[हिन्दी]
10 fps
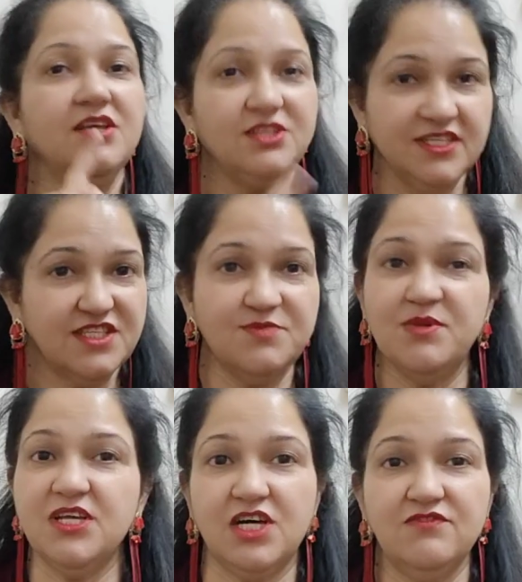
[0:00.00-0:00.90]
जैसे इसमें
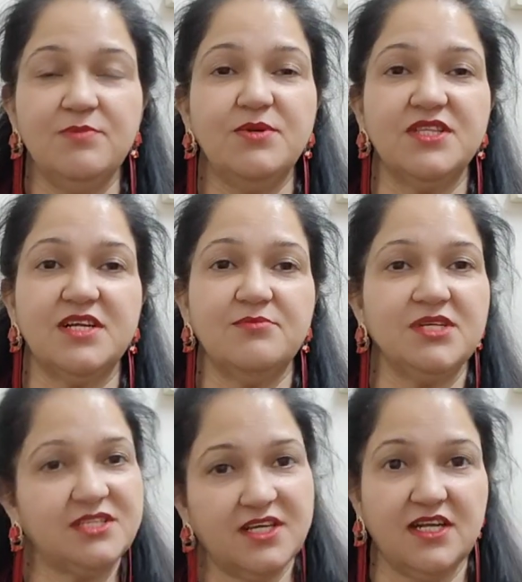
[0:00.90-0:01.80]
लिखा हुआ है पंद्रह
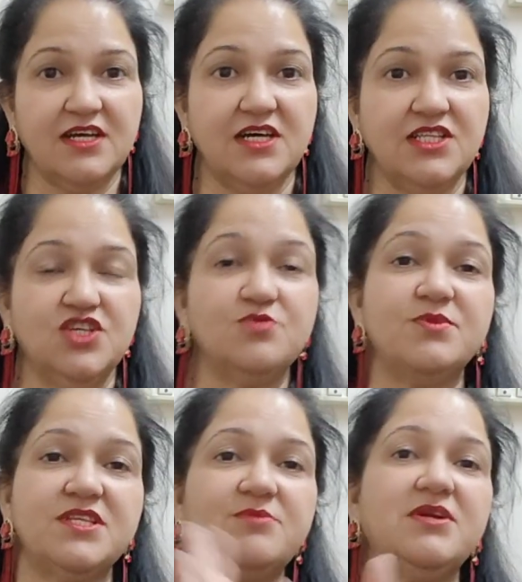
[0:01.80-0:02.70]
मिनट तक लगानी है तो
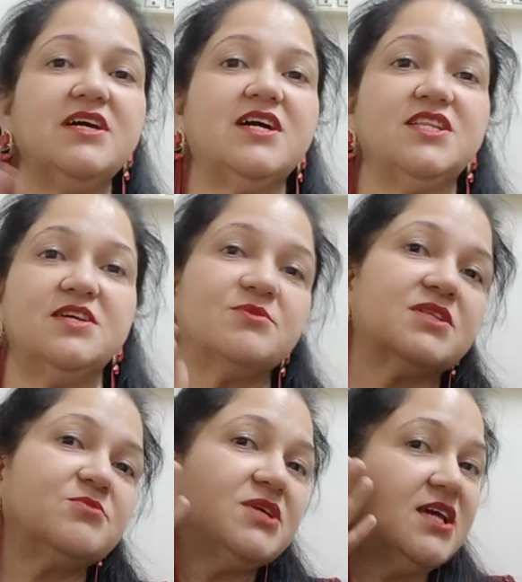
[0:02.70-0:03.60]
पंद्रह मिनट लगाने का
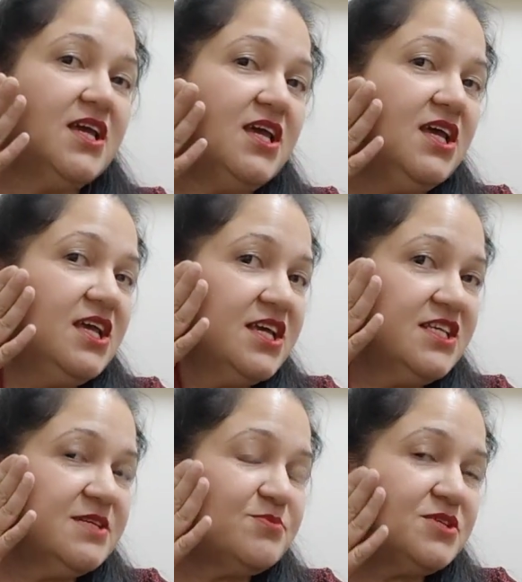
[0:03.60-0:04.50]
मतलब ये है कि
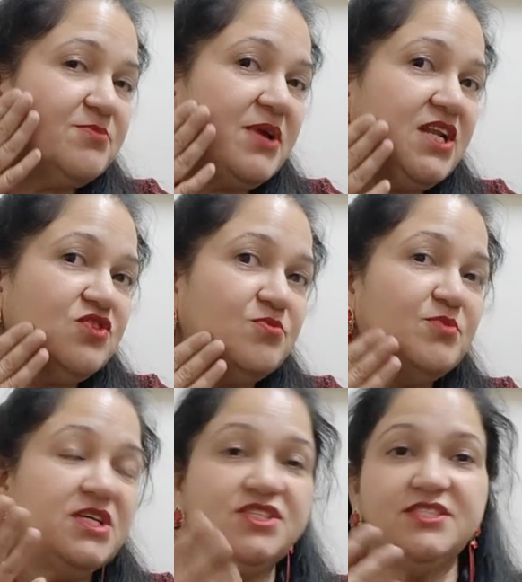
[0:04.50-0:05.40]
सबसे पहले तो
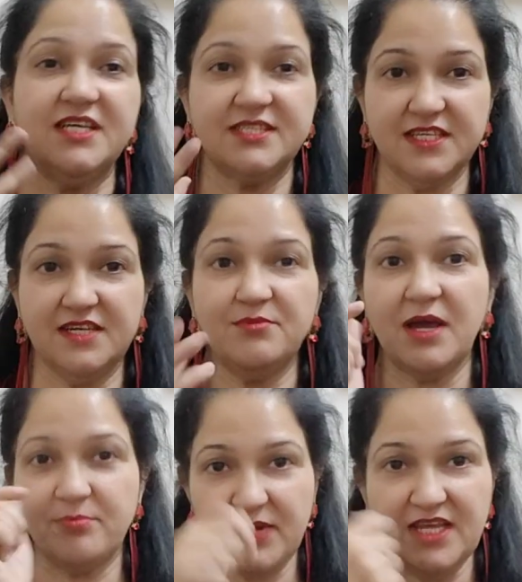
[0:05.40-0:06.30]
ब्लीच जैसे ही हम
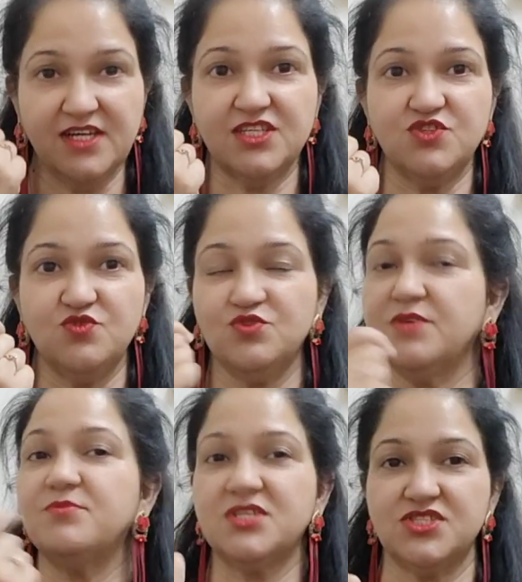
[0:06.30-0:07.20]
अप्लाई करना शुरू होते
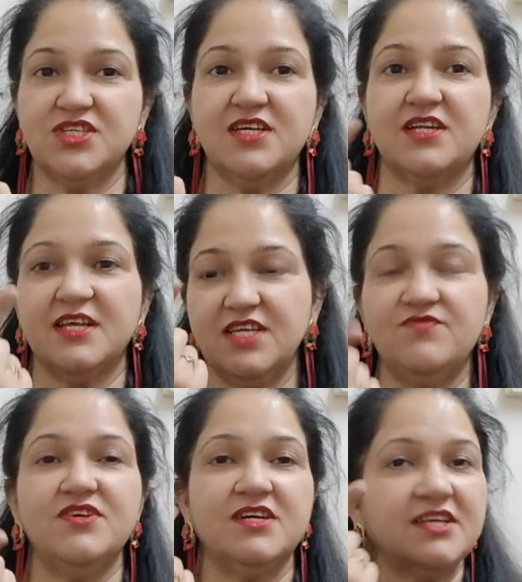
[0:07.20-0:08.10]
हैं ब्रश से कर रहे हैं या
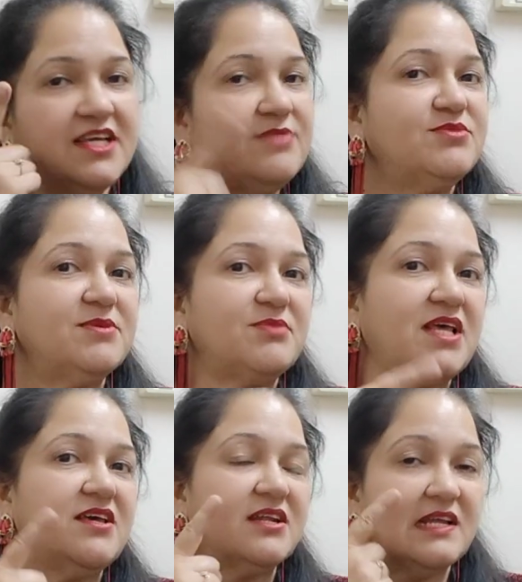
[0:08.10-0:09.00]
फिंगर की हेल्प से अप्लाई
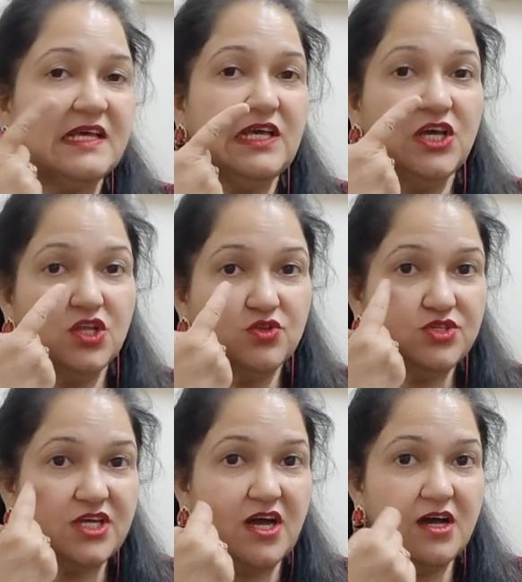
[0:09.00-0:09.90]
कर रहे हैं तो
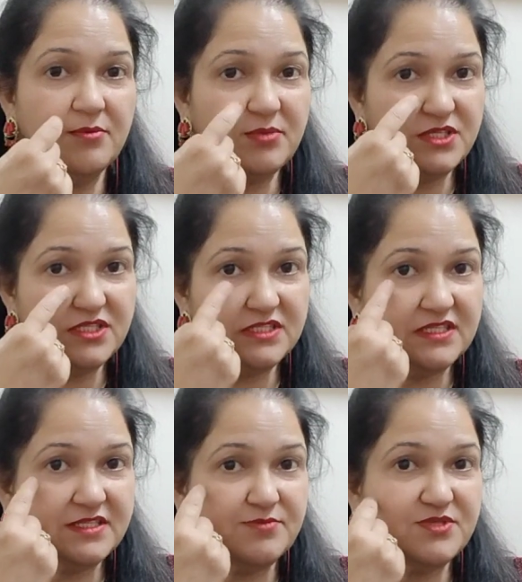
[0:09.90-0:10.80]
यहाँ पर
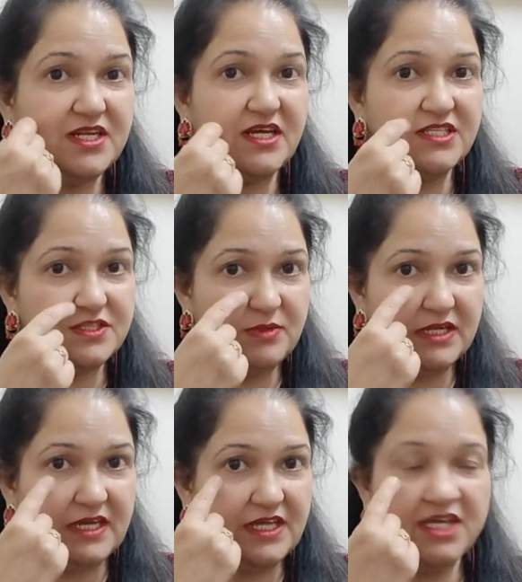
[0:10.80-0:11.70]
सबसे लास्ट में
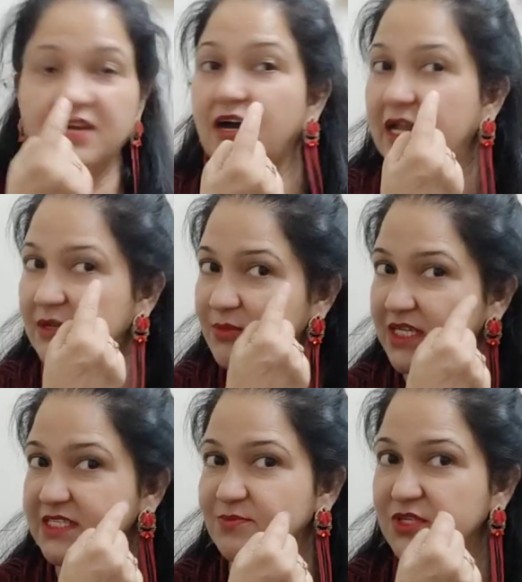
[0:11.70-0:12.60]
लगाएंगे गाल
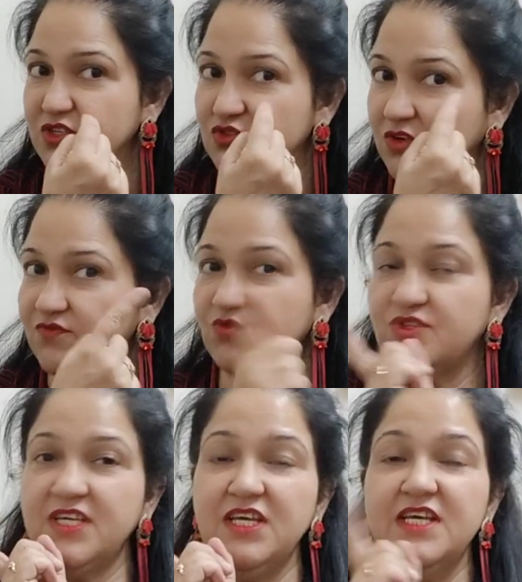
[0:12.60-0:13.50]
हमारे सबसे ज़्यादा सॉफ्ट
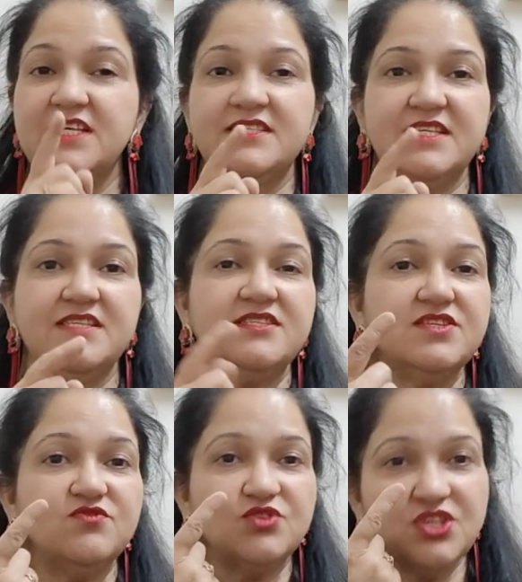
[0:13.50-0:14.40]
होते हैं
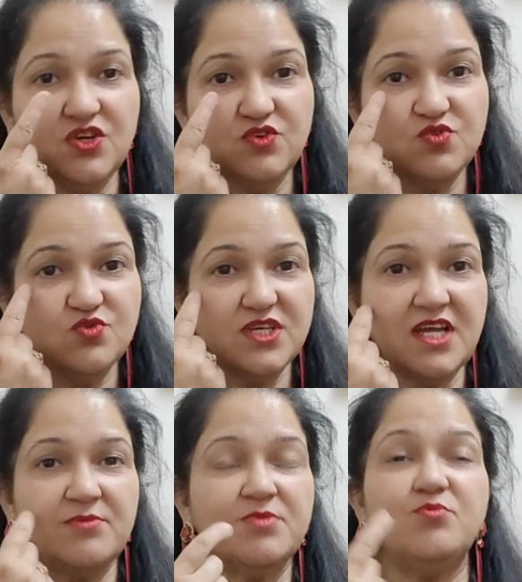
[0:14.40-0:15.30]
सेंसिटिव होते हैं और दूसरा
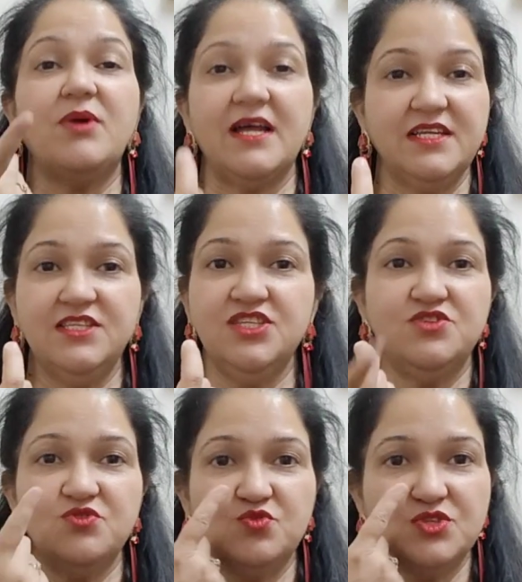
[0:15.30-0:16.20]
यहाँ पे बाल ही
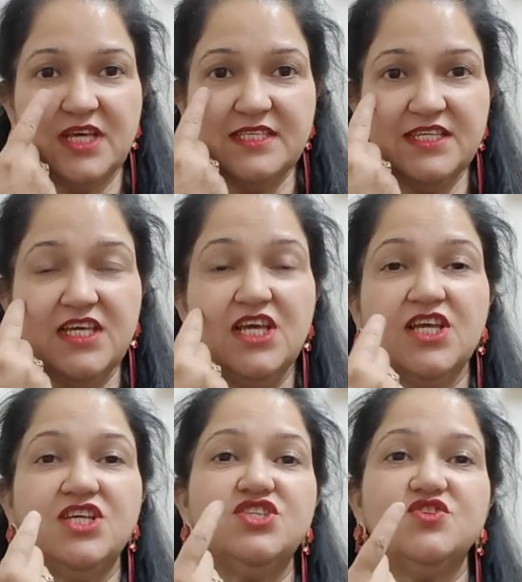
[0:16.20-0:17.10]
नहीं होते ऐसे
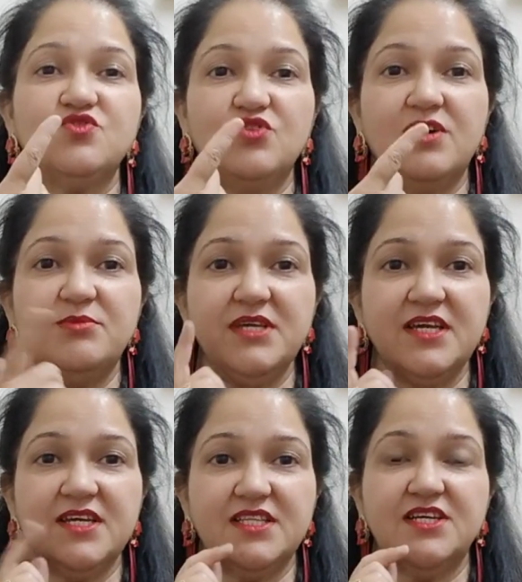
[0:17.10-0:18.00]
कि जिनको हमें
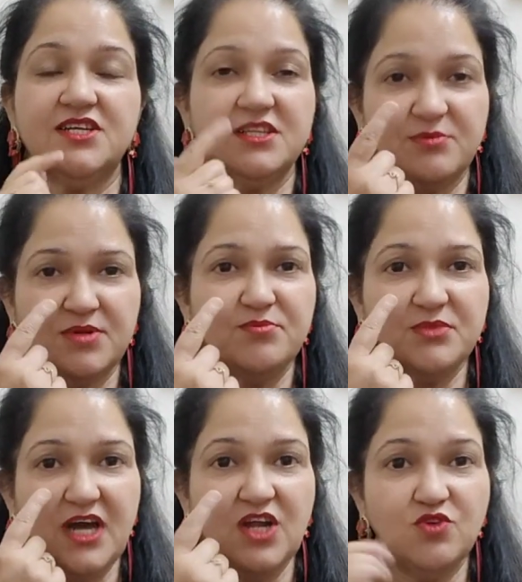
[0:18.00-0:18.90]
क्या कहते हैं करना पड़े
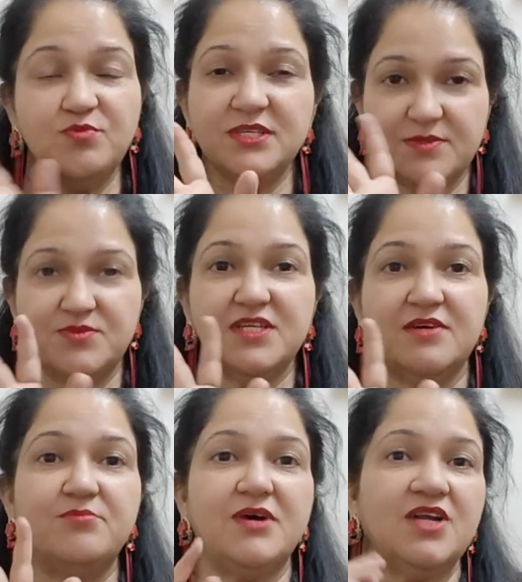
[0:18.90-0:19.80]
गालों पर सबसे
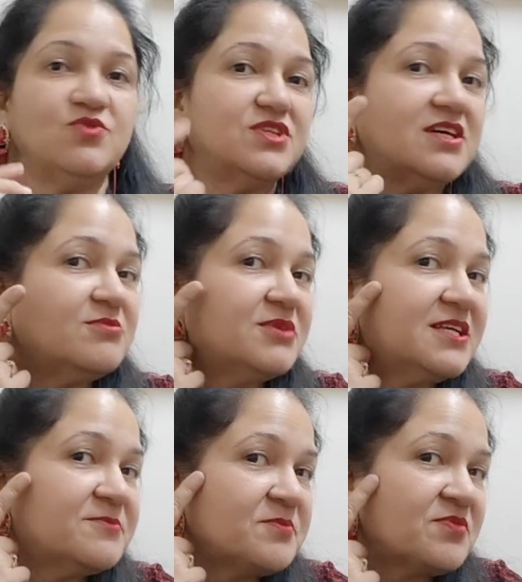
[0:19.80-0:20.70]
कम बाल होते हैं हमारे